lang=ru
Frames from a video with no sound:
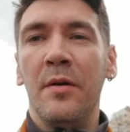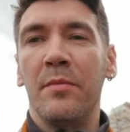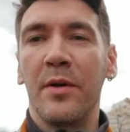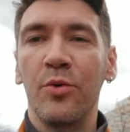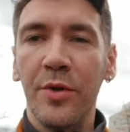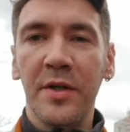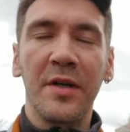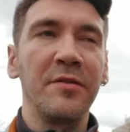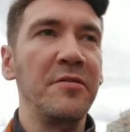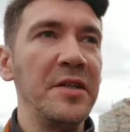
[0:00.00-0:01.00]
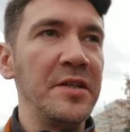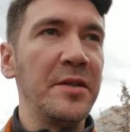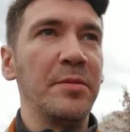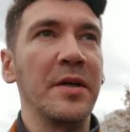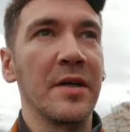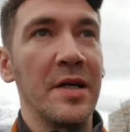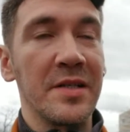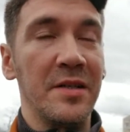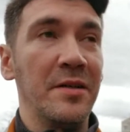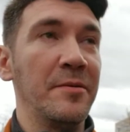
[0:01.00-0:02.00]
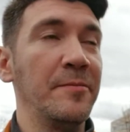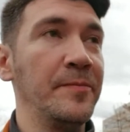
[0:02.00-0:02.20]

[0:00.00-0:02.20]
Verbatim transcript: Погода, как вы видите, прекрасная.